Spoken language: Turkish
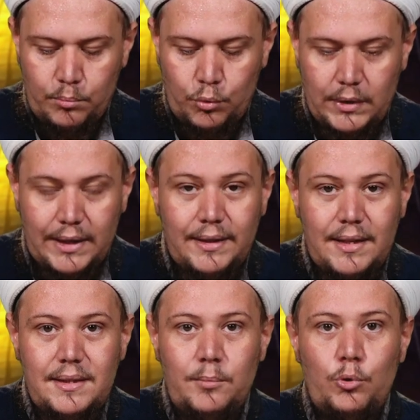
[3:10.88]
Burada
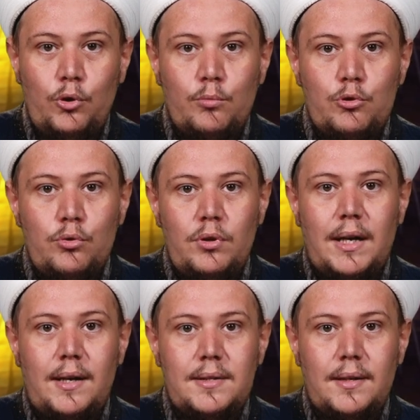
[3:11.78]
nasıl buyurmuş
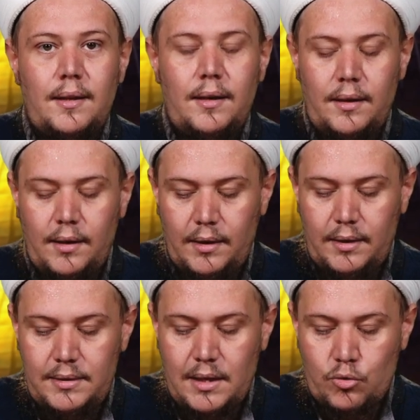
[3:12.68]
Hünkar Hazretleri?
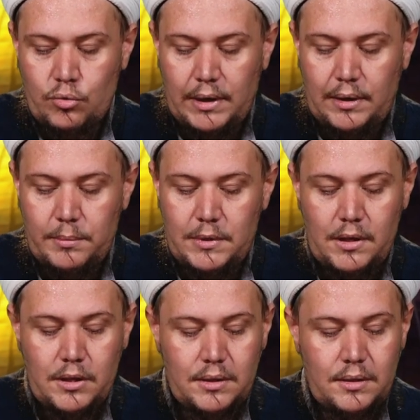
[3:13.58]
Sen şurayı
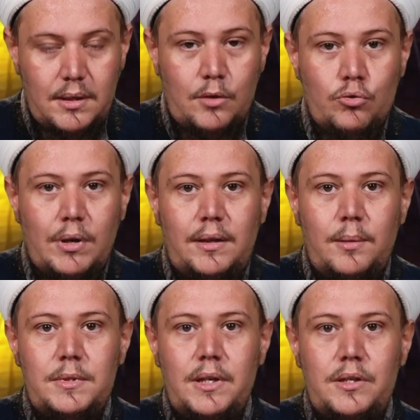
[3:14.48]
temizleyeceksin, sen şurayı
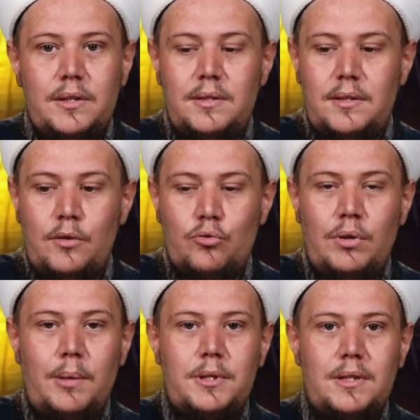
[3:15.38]
temizleyeceksin, sen
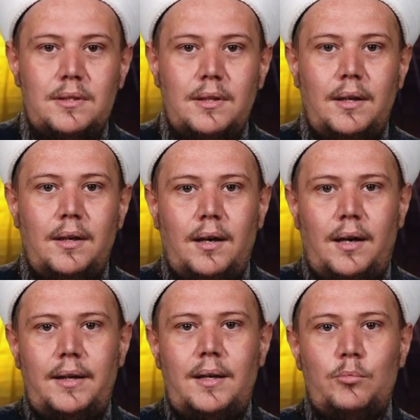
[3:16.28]
şunu yapacaksın.
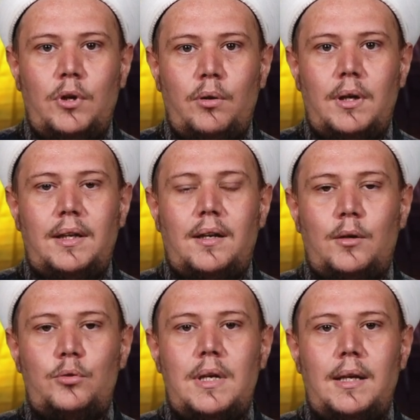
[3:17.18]
Aynen buna göre
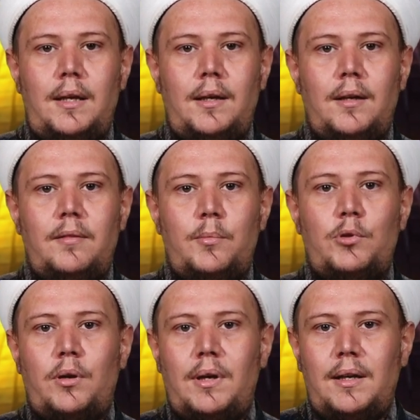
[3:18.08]
tekrar düzenleyin ve
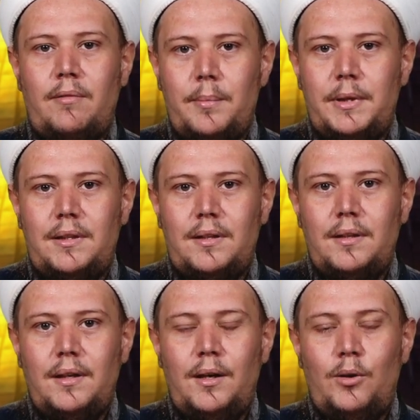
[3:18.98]
buna göre devam ettir.
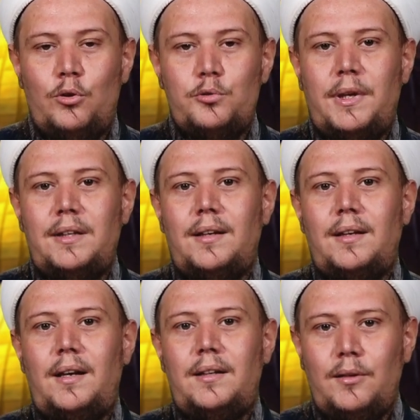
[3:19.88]
Osmanlı'nın
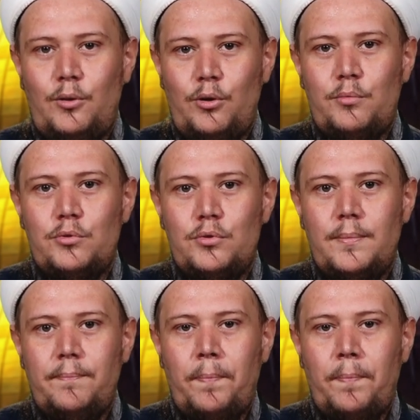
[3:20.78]
adaletini görüyor musunuz?